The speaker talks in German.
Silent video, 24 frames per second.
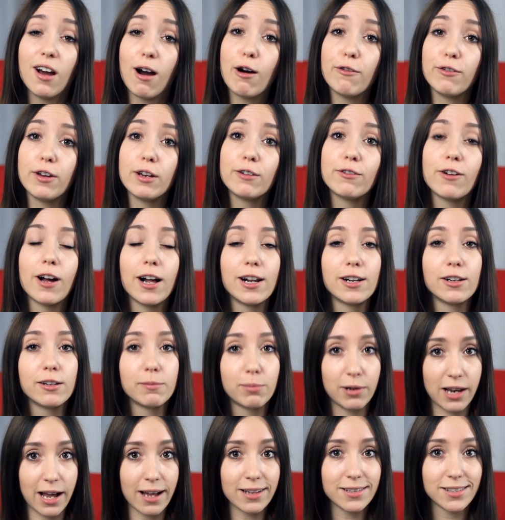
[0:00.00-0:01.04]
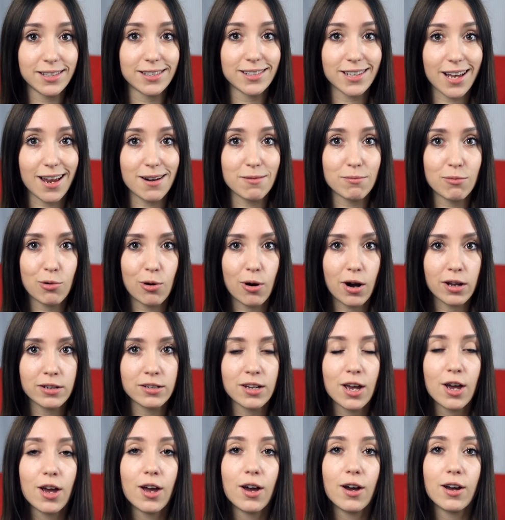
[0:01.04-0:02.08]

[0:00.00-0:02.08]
Auf jeden Fall planen sie seinen Mord.